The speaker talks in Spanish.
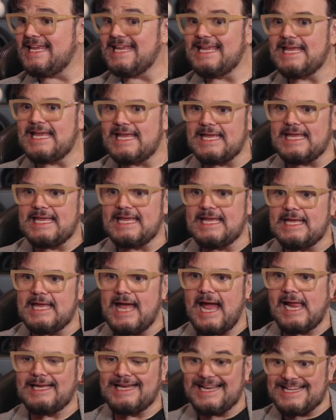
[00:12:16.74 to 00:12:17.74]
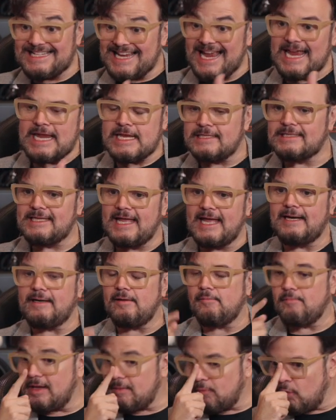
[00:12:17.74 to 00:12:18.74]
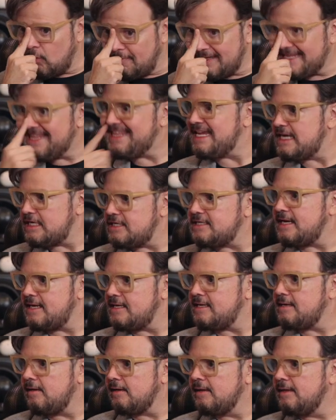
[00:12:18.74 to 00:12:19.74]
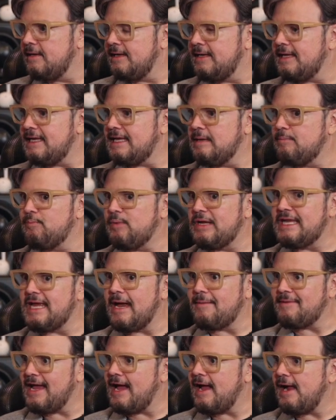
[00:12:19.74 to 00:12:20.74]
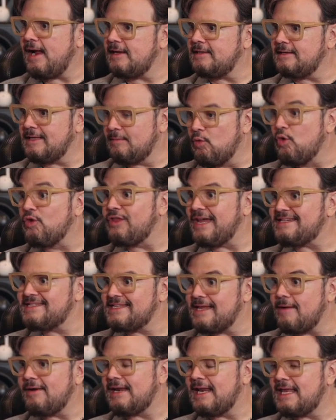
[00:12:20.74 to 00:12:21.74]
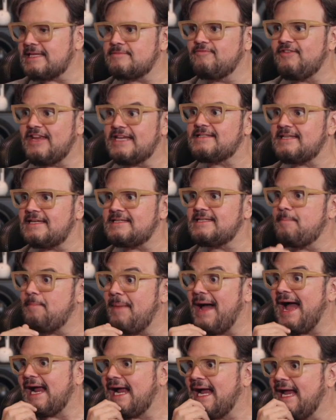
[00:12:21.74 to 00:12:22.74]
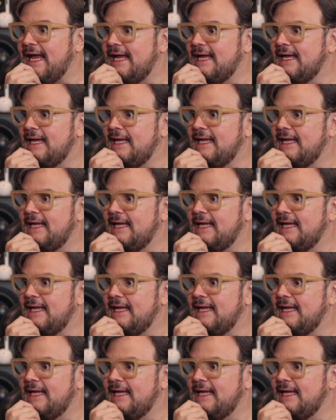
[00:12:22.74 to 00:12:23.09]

Y, en ese inter me volví DJ. Y, y había de moda estaban las fiestas de paga.